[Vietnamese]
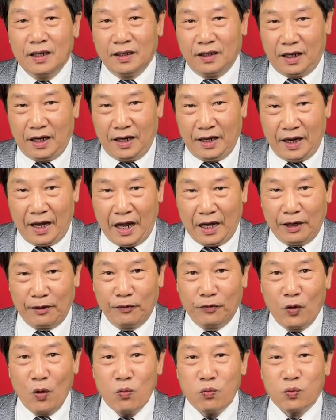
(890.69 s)
thì hạnh
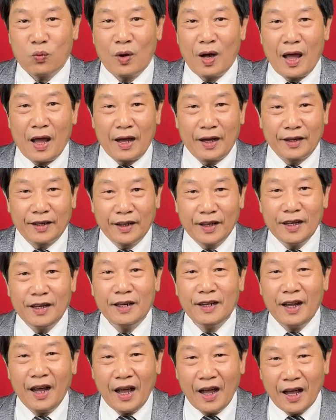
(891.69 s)
phúc là
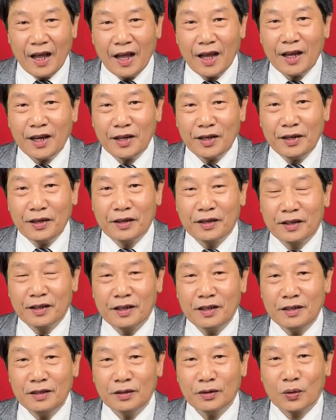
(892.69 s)
khi hai
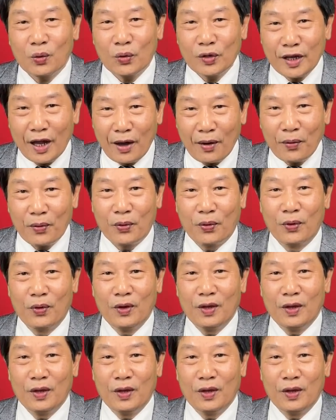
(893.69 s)
nửa của nhau